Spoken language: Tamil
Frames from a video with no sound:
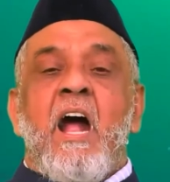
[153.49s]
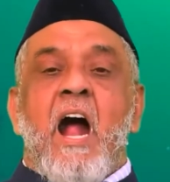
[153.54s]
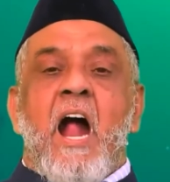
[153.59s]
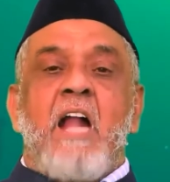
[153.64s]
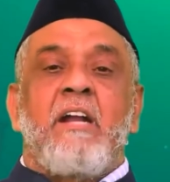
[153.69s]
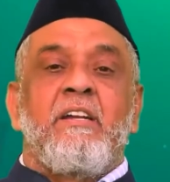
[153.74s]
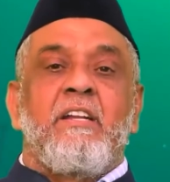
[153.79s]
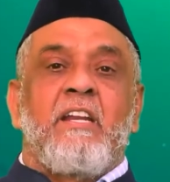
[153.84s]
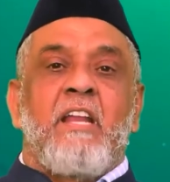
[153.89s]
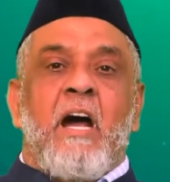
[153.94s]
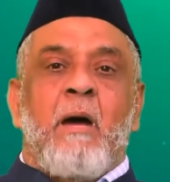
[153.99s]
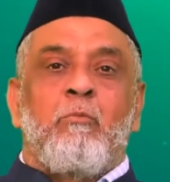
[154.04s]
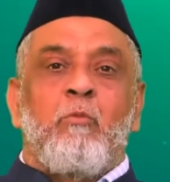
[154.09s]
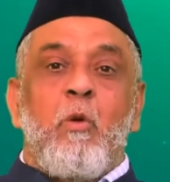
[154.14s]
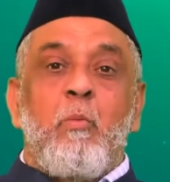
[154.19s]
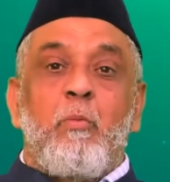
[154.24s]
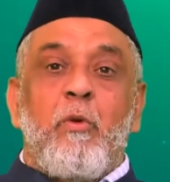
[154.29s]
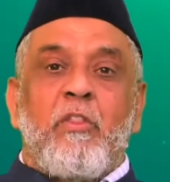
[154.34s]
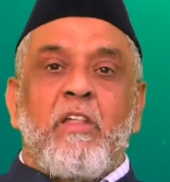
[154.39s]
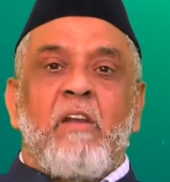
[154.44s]
அன்று நாம்
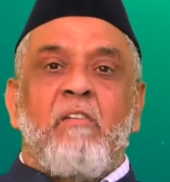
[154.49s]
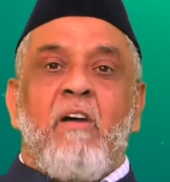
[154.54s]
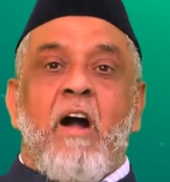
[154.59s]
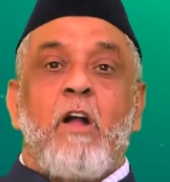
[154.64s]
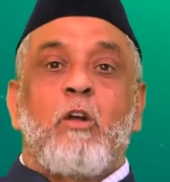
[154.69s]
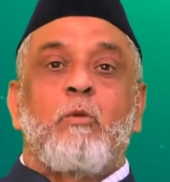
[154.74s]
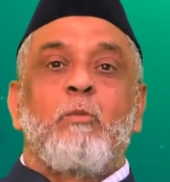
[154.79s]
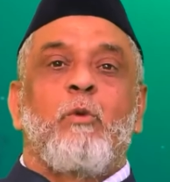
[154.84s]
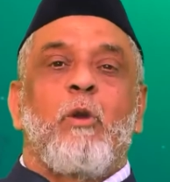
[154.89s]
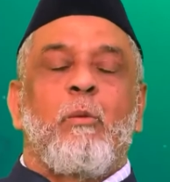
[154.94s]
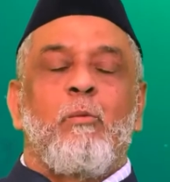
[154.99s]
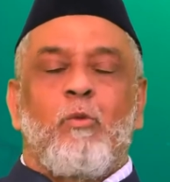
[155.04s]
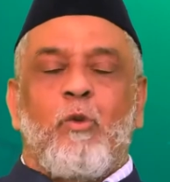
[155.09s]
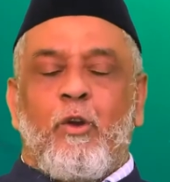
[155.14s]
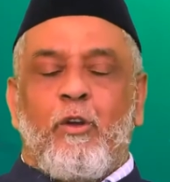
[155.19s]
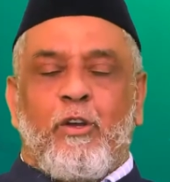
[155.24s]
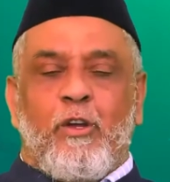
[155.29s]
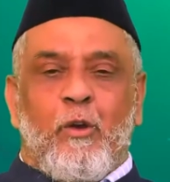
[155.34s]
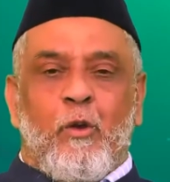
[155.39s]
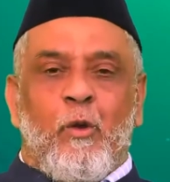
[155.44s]
ஒப்புதல் வாக்குமூலம்
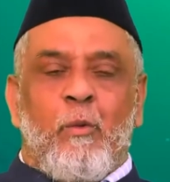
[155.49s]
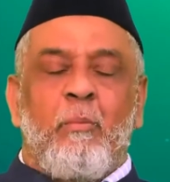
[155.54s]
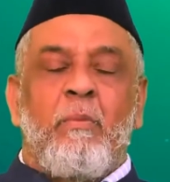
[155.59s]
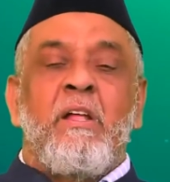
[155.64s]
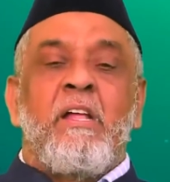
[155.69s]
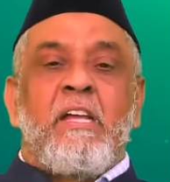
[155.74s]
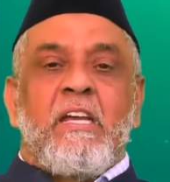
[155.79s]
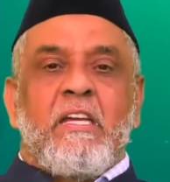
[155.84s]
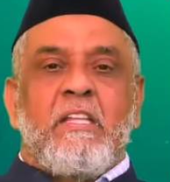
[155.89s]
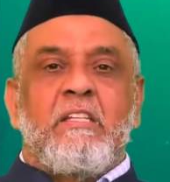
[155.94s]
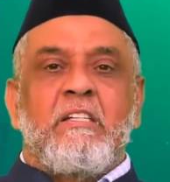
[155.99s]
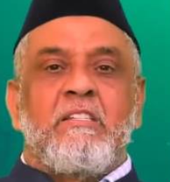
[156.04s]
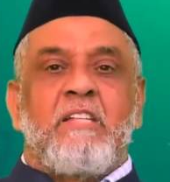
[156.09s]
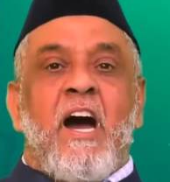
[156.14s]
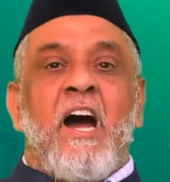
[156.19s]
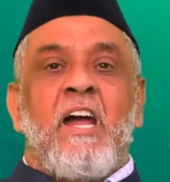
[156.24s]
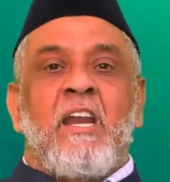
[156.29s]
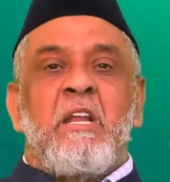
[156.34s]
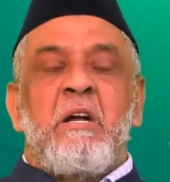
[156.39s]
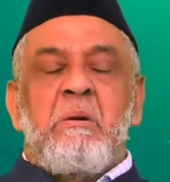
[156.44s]
கொடுக்கிறோம்
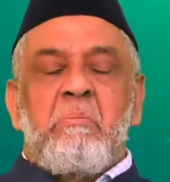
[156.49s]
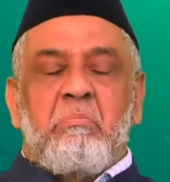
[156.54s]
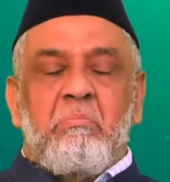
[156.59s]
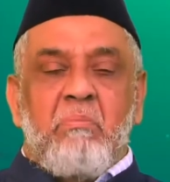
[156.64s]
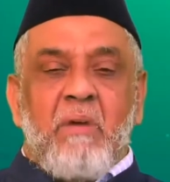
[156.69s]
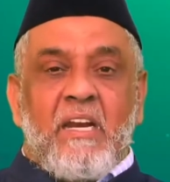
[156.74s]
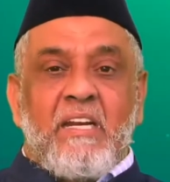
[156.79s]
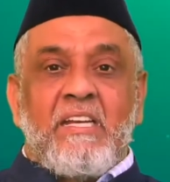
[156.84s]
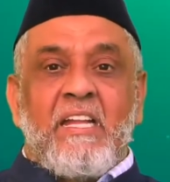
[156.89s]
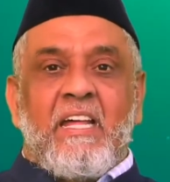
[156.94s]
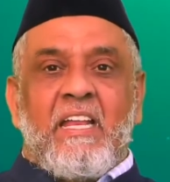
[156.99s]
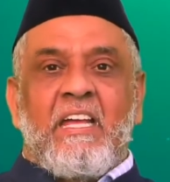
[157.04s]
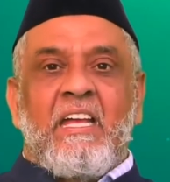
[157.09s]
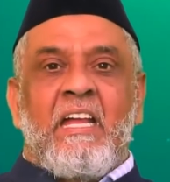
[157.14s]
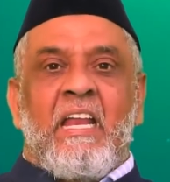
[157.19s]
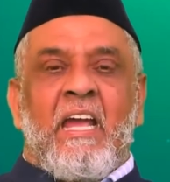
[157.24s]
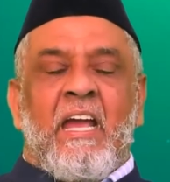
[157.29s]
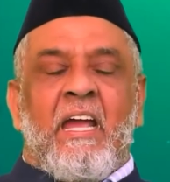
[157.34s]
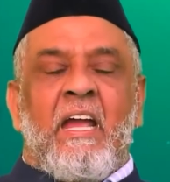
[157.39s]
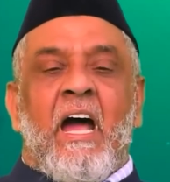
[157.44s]
இதுதான்
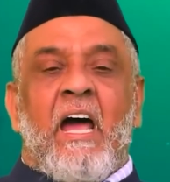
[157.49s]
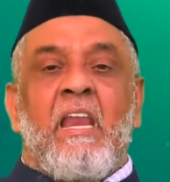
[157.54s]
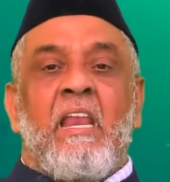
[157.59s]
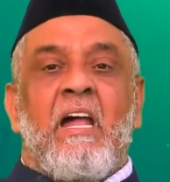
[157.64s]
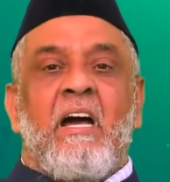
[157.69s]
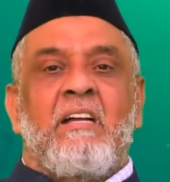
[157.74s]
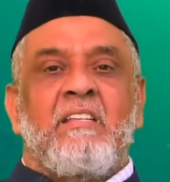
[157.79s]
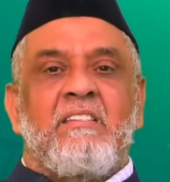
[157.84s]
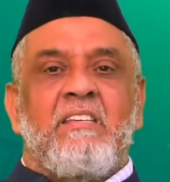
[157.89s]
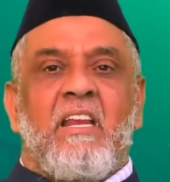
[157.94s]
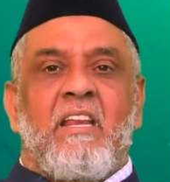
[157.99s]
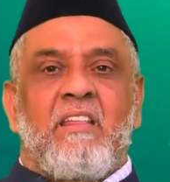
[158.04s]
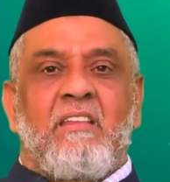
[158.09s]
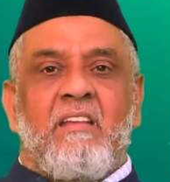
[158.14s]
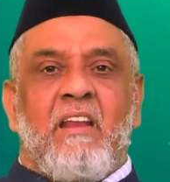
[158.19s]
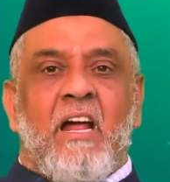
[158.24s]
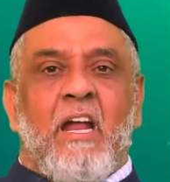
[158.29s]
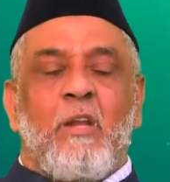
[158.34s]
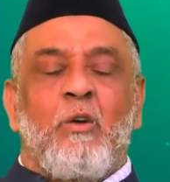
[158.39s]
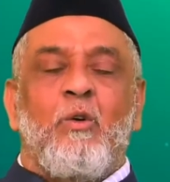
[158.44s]
மன்னரையிலே அல்லாஹ் ஜல்ல
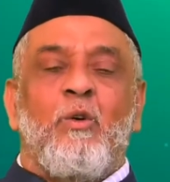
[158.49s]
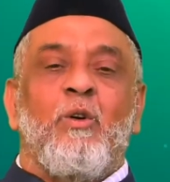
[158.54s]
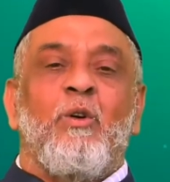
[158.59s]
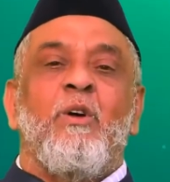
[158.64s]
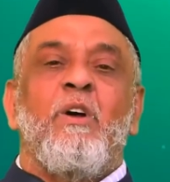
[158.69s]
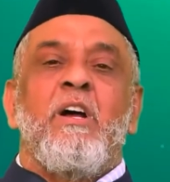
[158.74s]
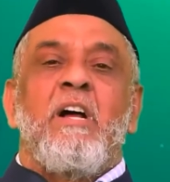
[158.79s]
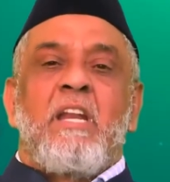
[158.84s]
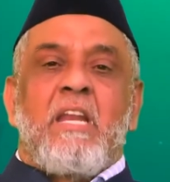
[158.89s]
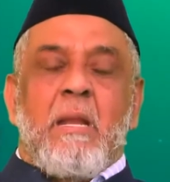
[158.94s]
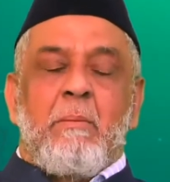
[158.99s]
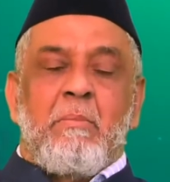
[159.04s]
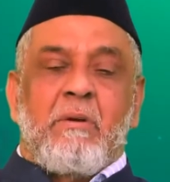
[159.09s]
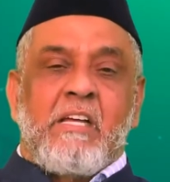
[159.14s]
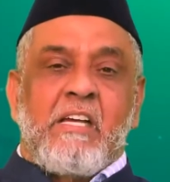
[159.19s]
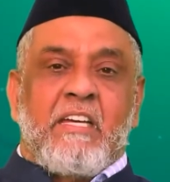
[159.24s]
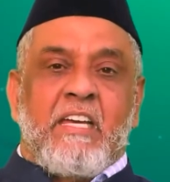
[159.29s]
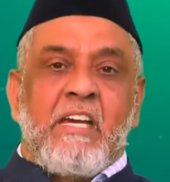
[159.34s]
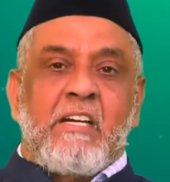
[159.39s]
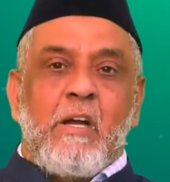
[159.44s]
ஜலாலும்
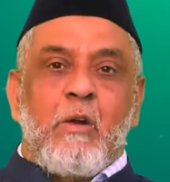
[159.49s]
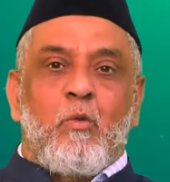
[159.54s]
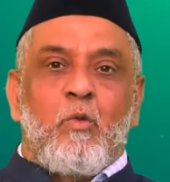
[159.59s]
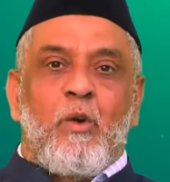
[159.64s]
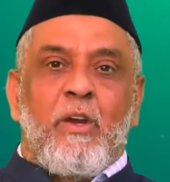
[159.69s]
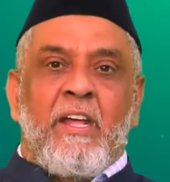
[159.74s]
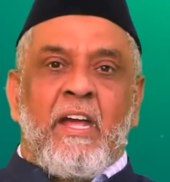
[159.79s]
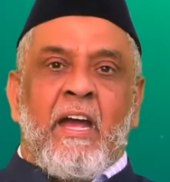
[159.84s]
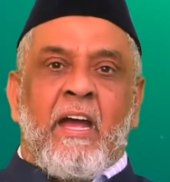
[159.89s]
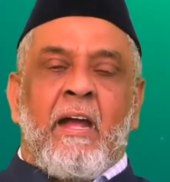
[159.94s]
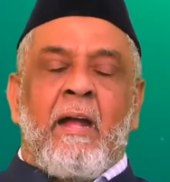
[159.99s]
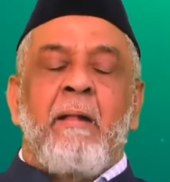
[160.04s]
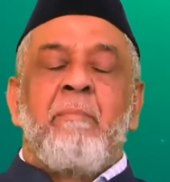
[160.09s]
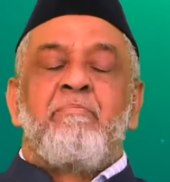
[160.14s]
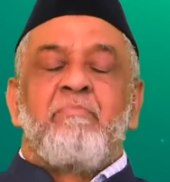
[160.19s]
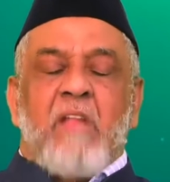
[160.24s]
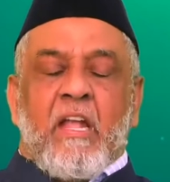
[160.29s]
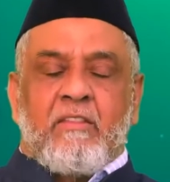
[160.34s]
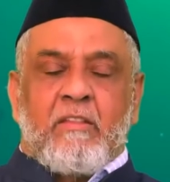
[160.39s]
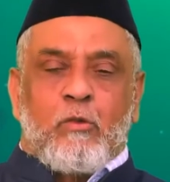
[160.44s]
நமக்கு கேட்கக்கூடிய
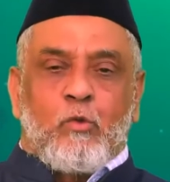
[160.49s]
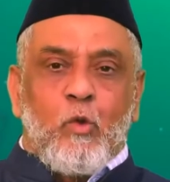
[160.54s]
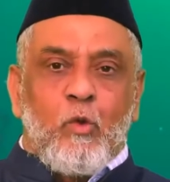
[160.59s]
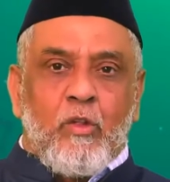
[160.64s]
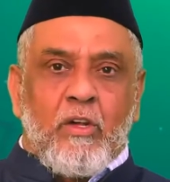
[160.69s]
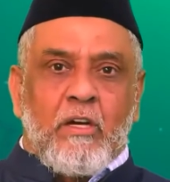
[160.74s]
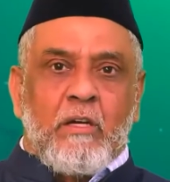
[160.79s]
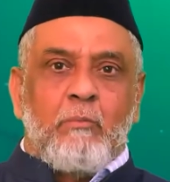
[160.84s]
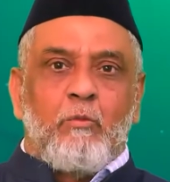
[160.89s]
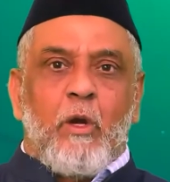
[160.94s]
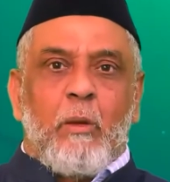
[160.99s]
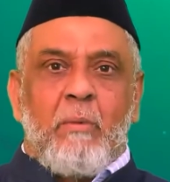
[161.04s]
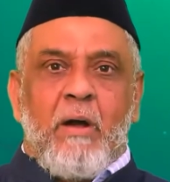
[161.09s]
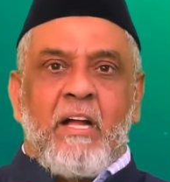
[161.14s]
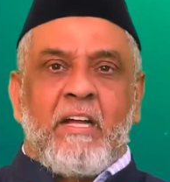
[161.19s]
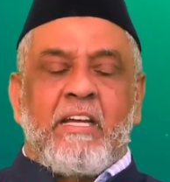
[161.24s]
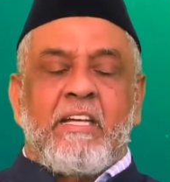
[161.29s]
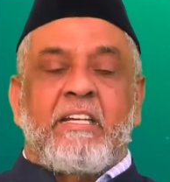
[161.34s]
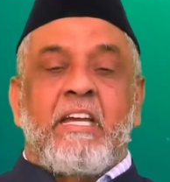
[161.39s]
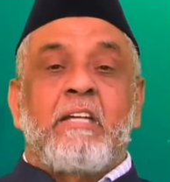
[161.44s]
அந்த தூதர்கள்
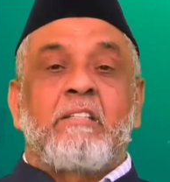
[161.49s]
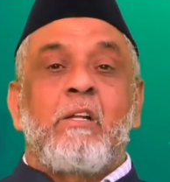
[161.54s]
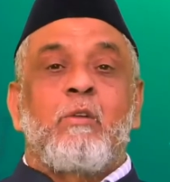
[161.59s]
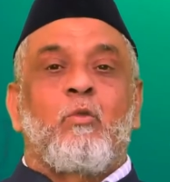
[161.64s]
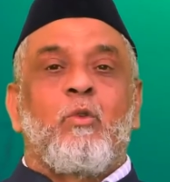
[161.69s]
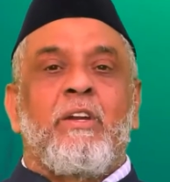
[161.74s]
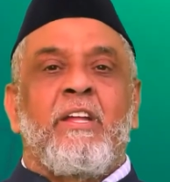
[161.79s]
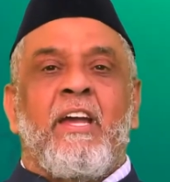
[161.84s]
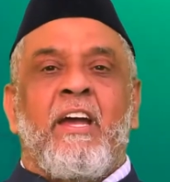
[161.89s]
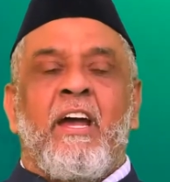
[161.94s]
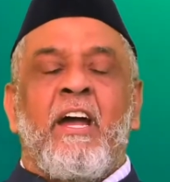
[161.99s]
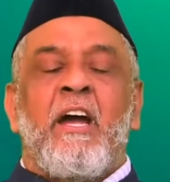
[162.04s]
மூலமாக கேட்கக்கூடிய